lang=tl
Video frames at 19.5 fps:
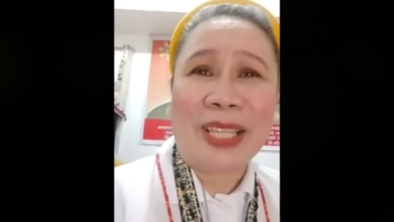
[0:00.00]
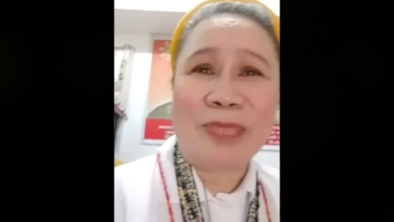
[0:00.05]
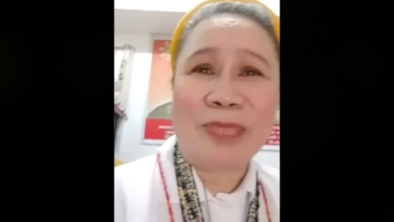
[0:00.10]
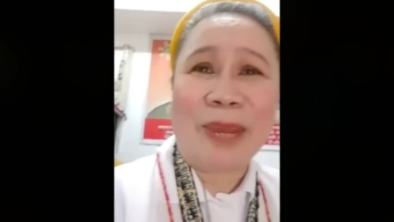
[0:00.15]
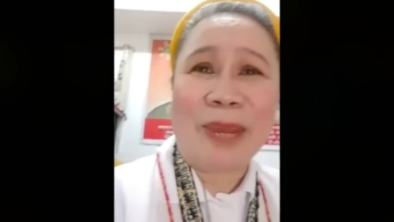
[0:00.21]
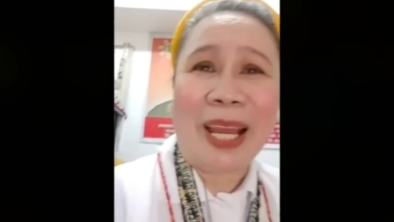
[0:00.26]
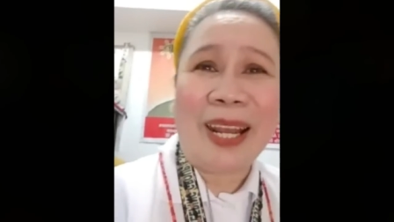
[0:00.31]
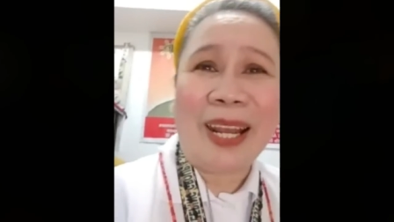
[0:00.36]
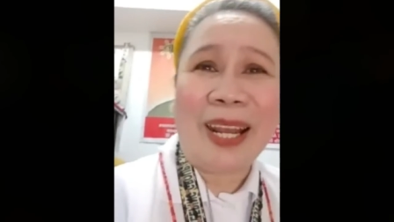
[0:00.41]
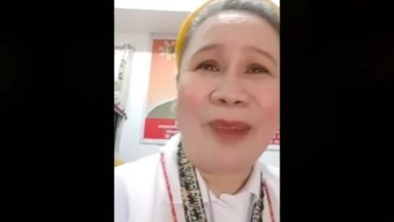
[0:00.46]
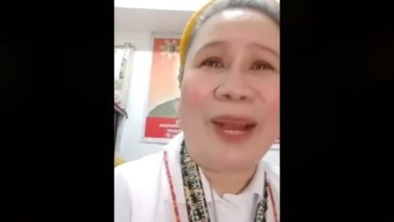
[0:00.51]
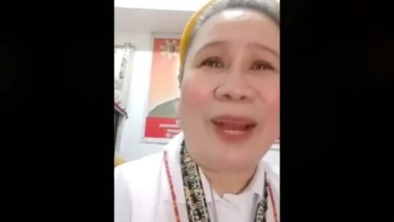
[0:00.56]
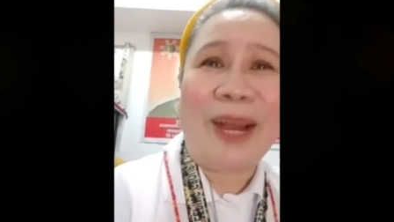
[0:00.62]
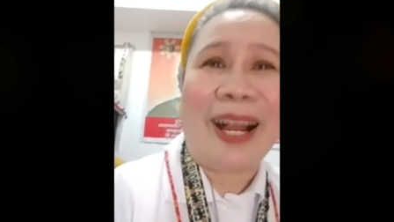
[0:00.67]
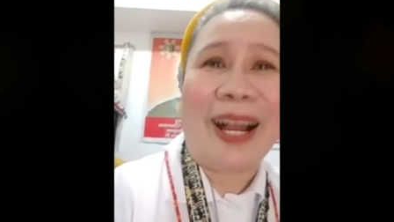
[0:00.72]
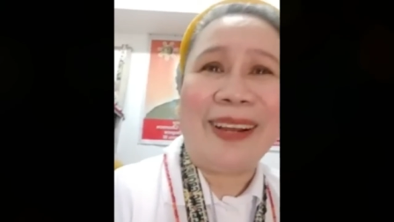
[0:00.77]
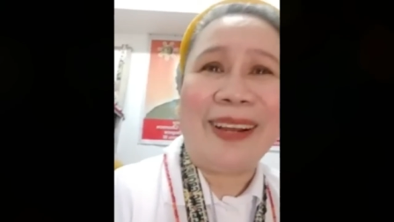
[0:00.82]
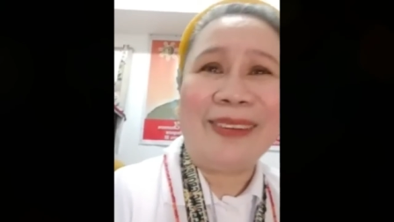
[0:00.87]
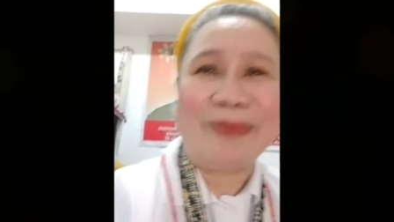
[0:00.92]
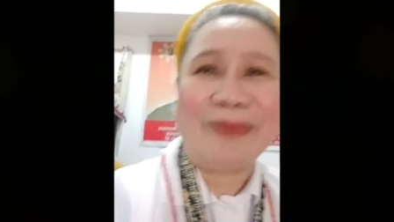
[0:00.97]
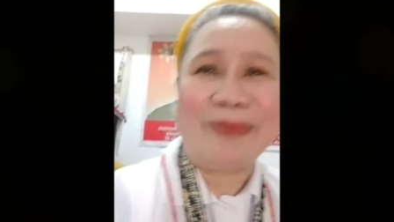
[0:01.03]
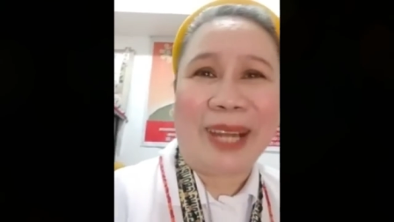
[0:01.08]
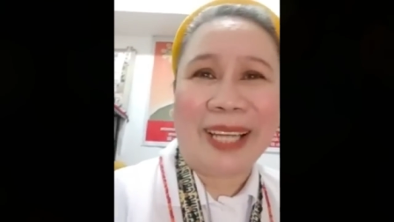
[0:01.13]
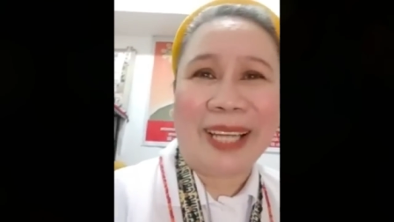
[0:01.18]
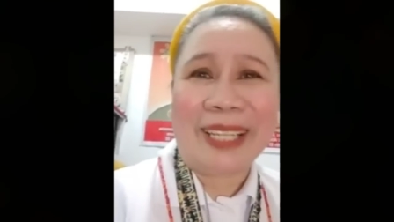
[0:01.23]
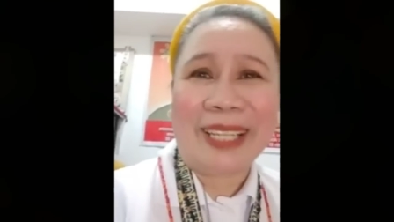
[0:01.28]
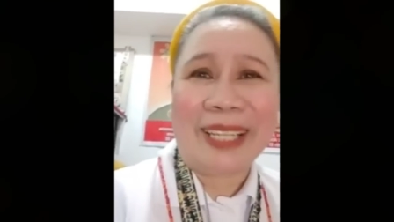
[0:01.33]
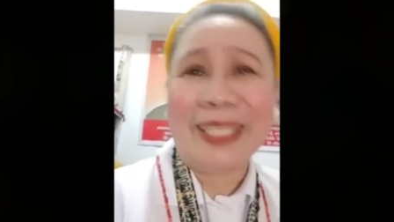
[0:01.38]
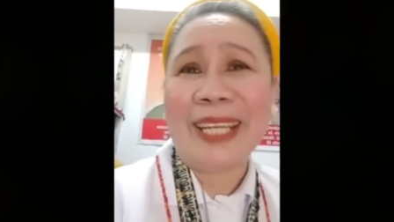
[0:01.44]
na hindi rin ako
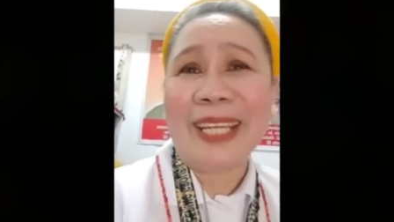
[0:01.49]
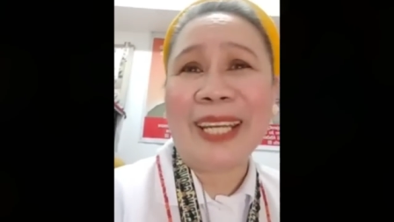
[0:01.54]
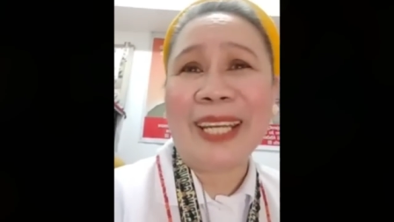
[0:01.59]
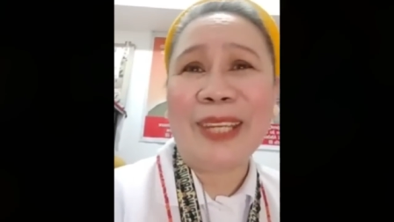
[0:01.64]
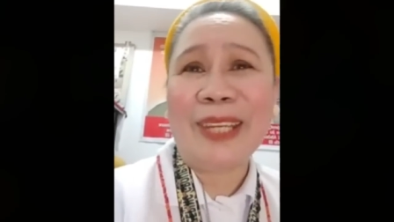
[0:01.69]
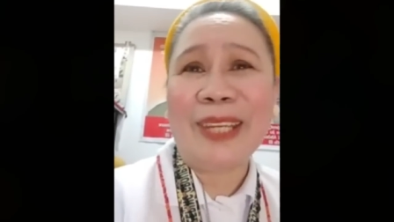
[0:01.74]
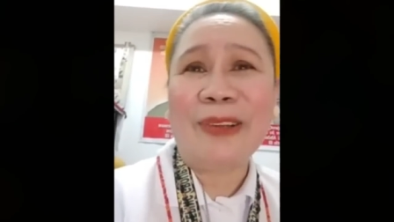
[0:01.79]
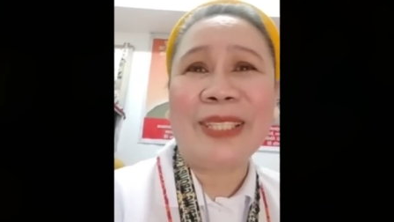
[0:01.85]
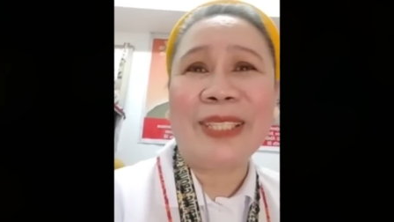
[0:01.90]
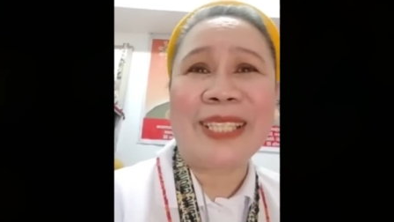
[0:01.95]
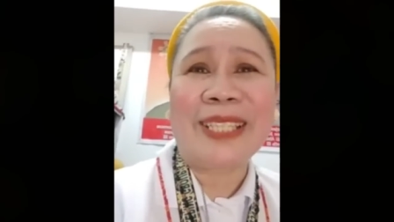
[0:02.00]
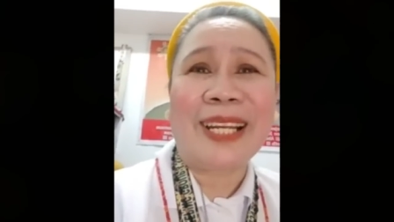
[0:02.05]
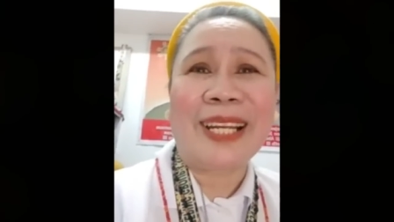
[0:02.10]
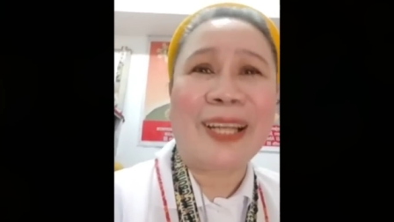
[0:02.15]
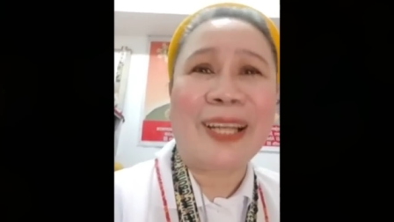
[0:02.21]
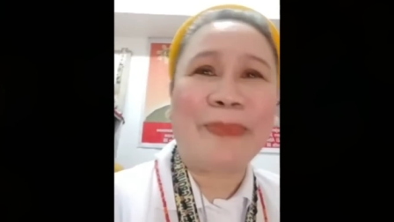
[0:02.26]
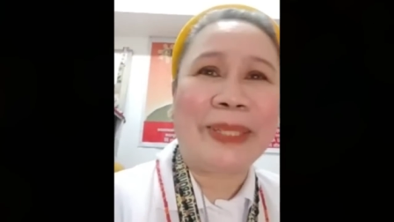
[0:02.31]
pabayaan ng lolo.